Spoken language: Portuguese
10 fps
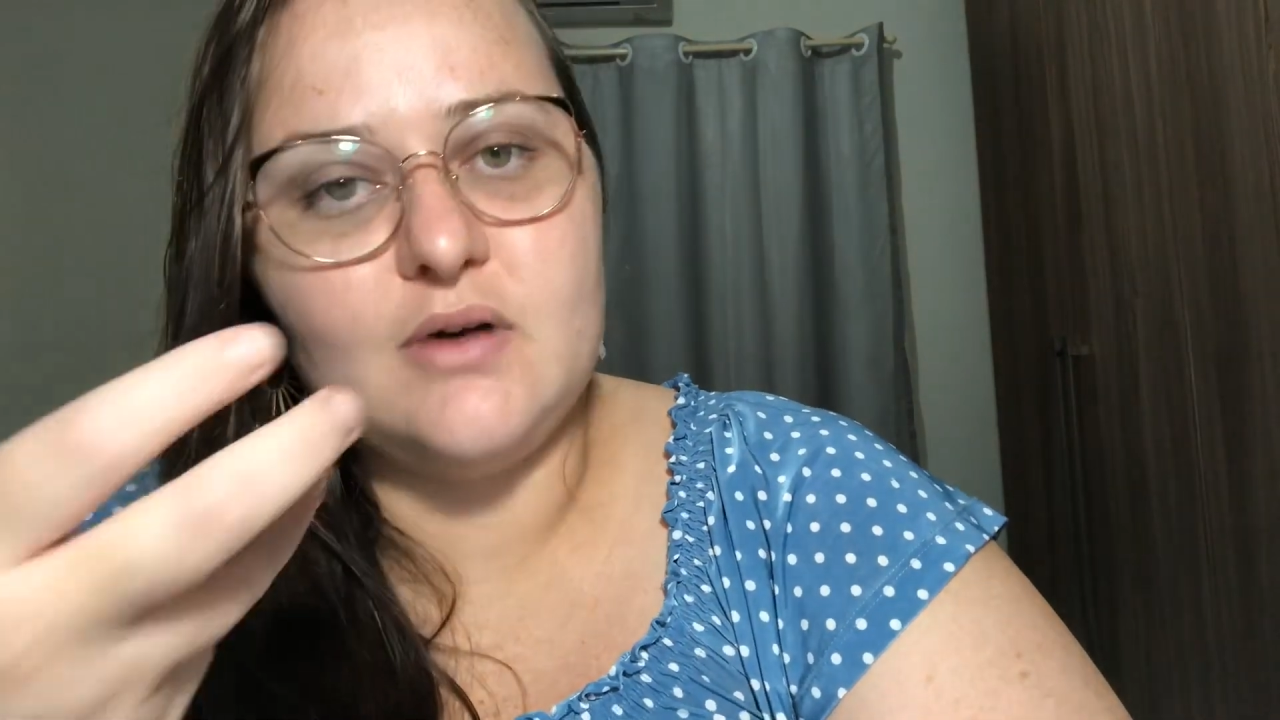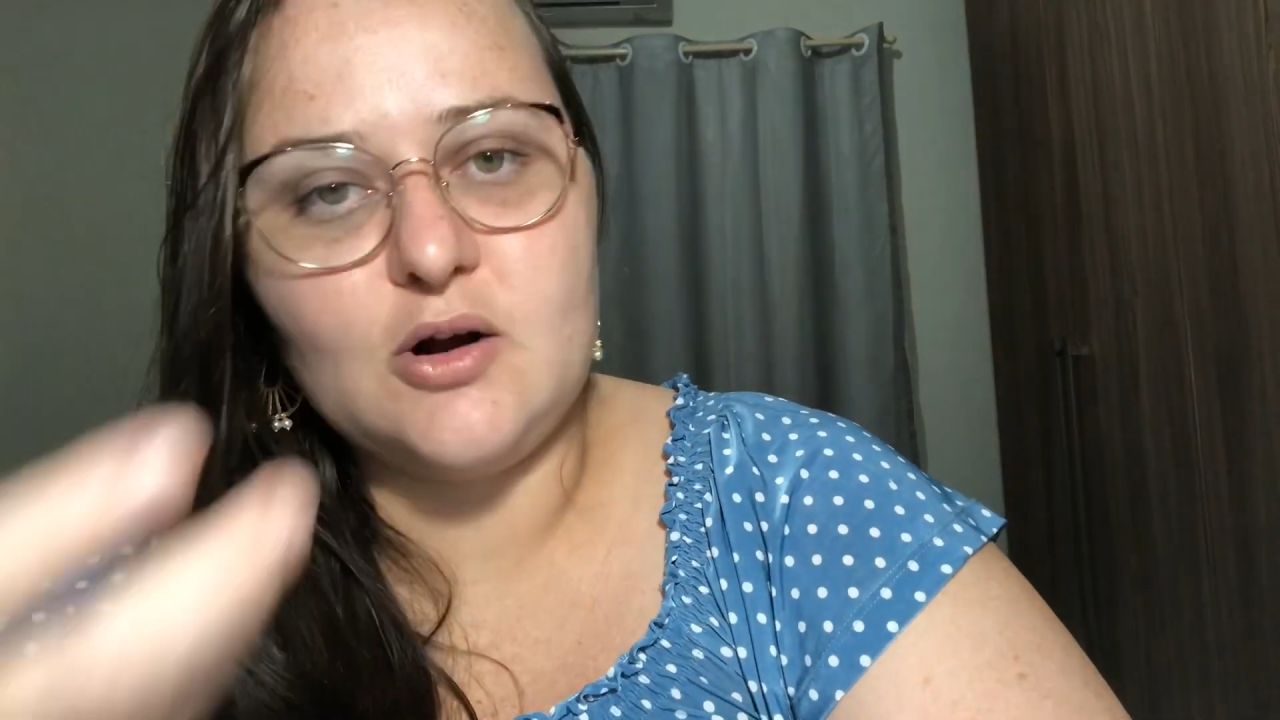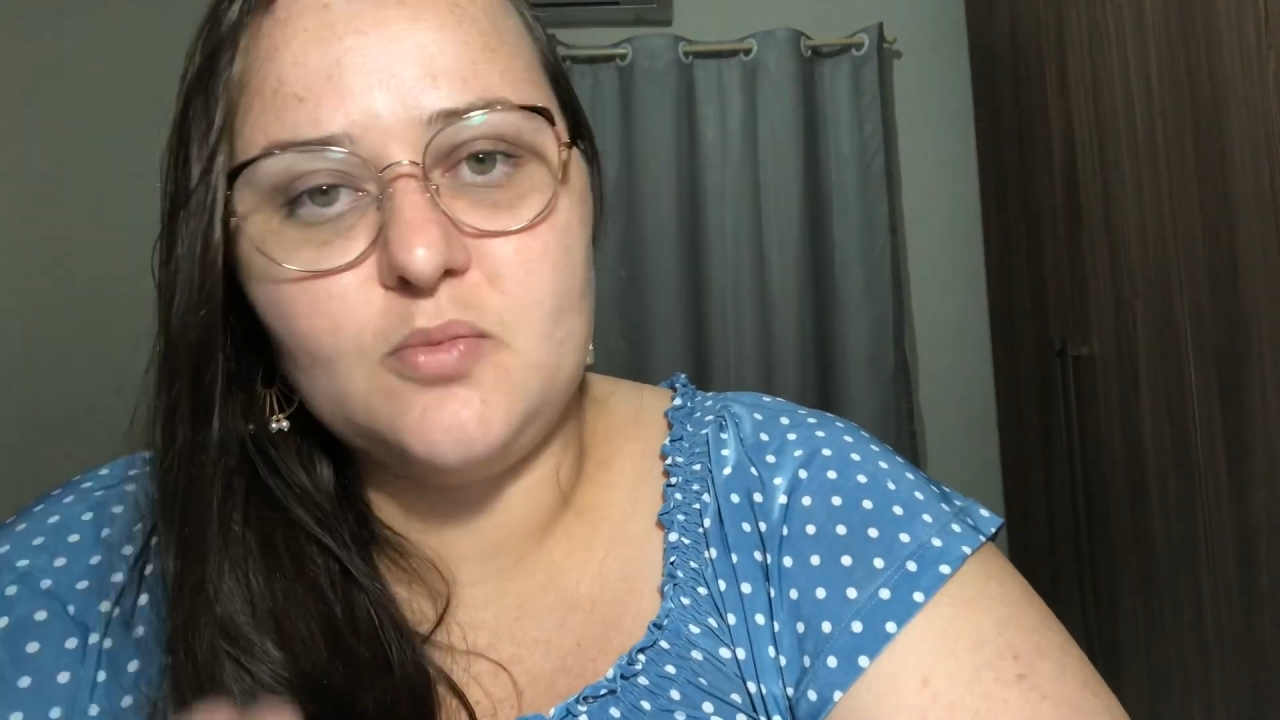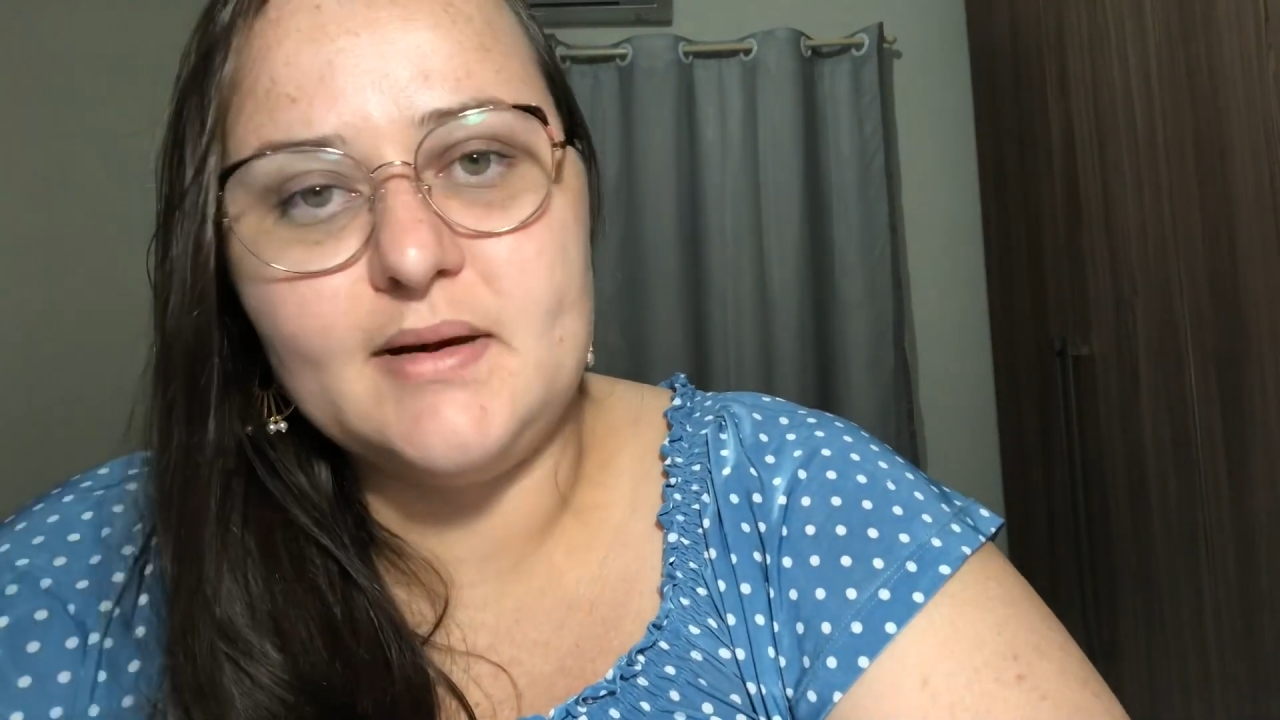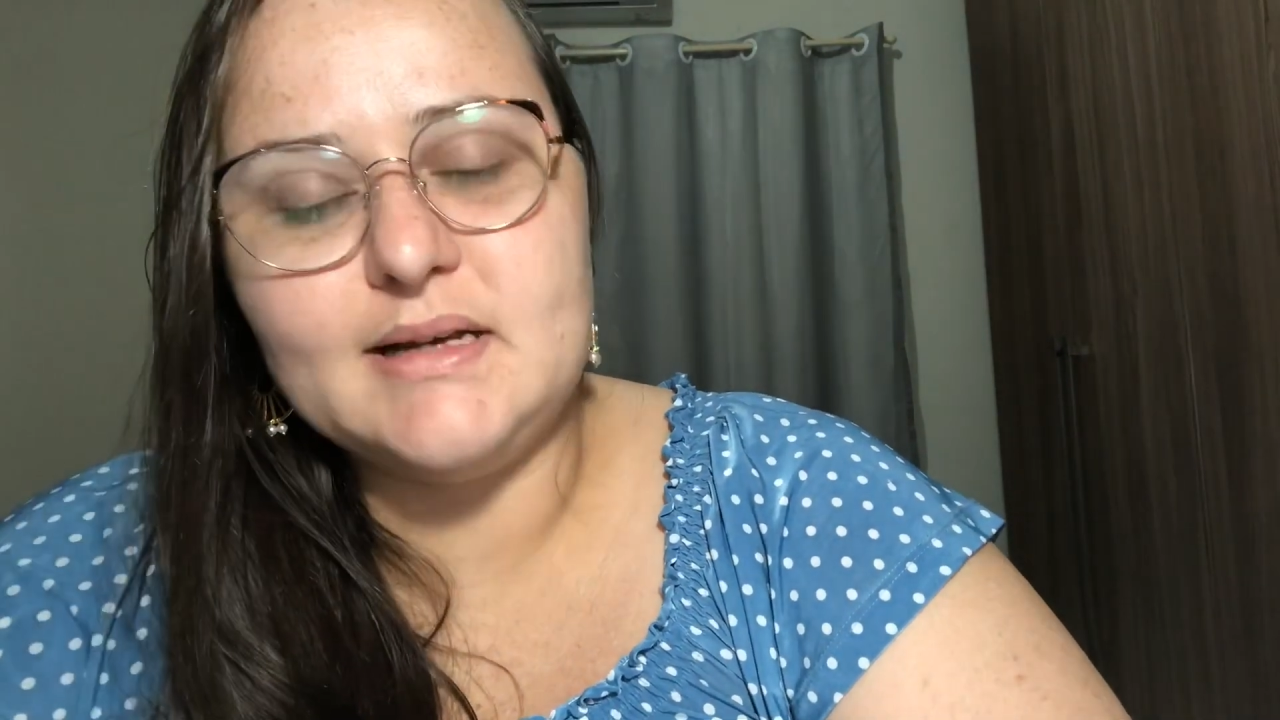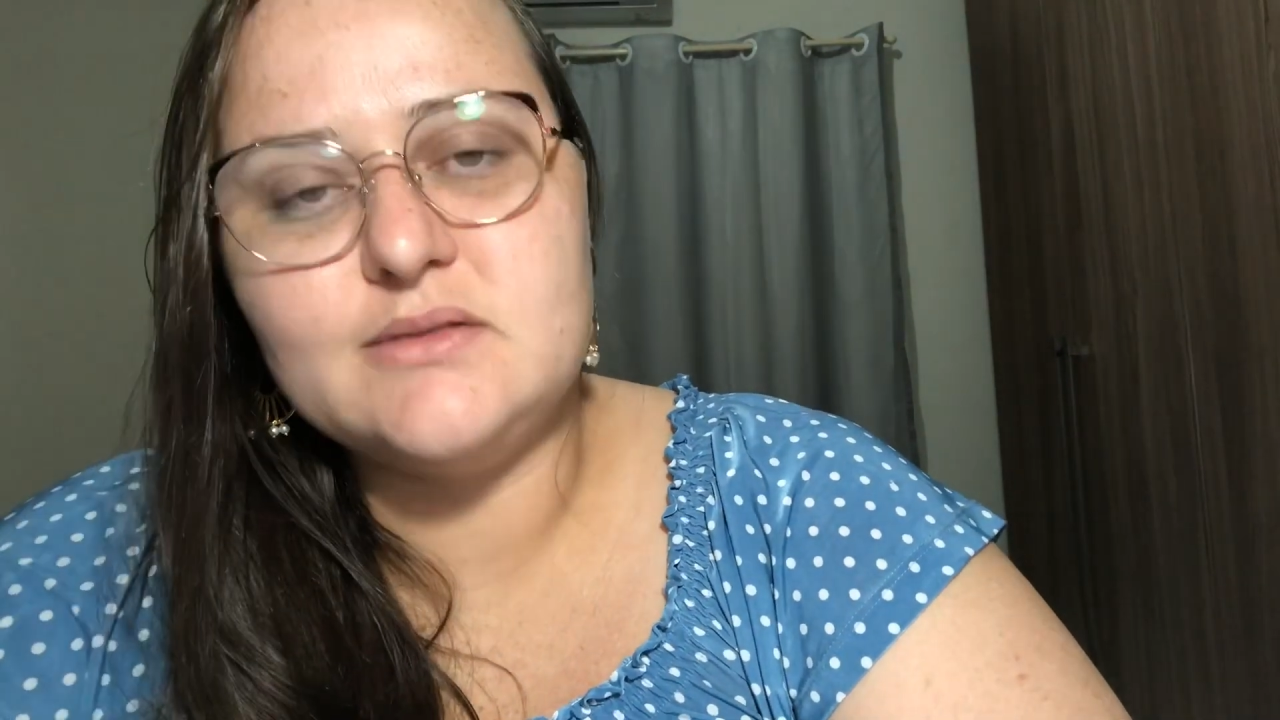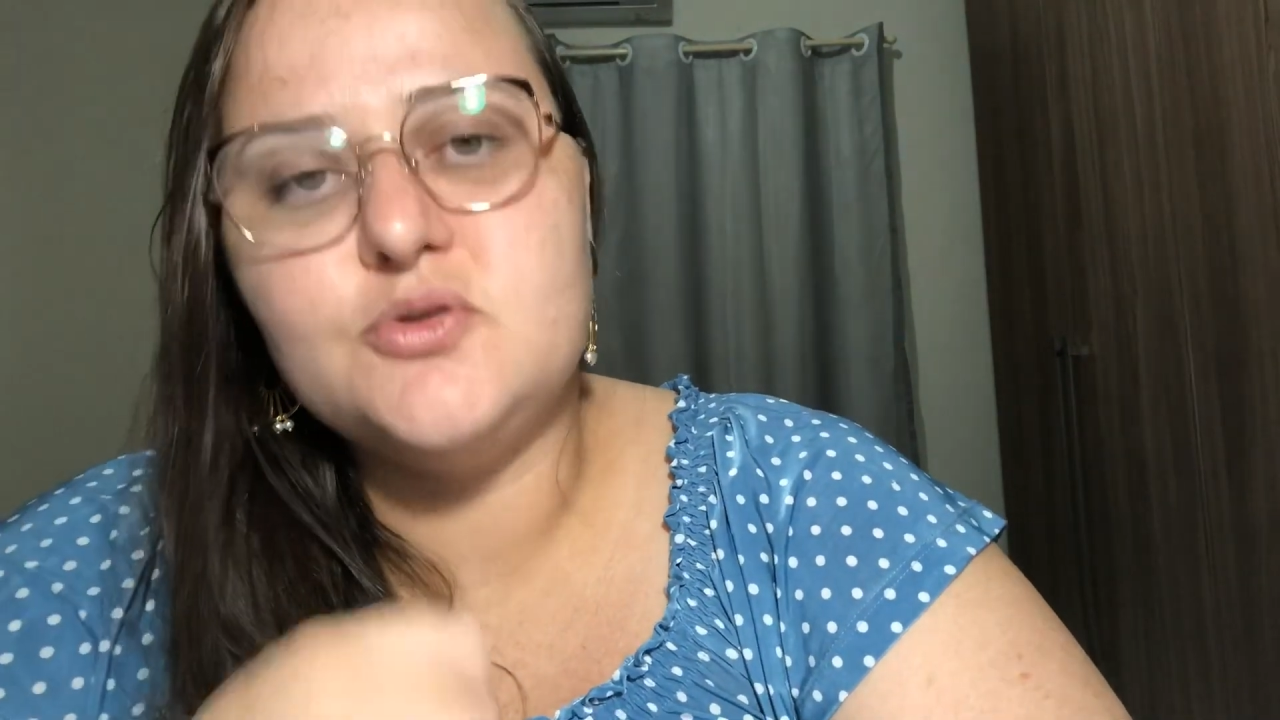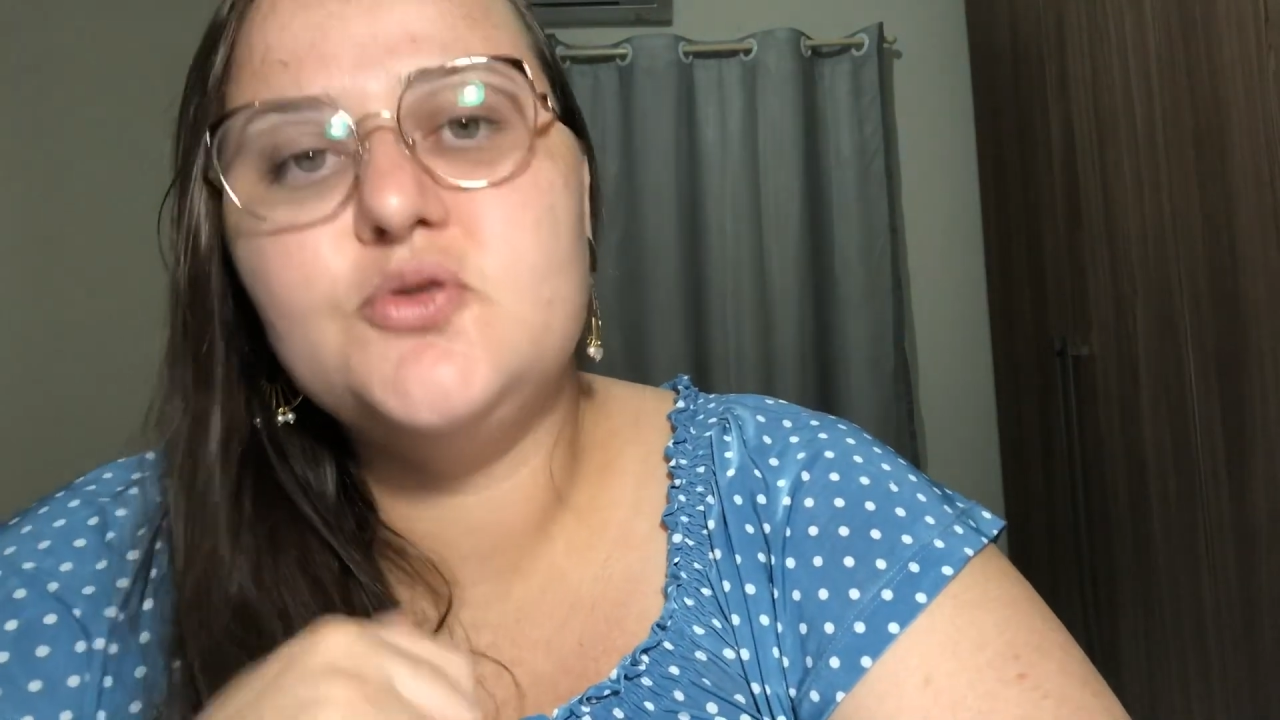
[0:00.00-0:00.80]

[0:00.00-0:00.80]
argumentação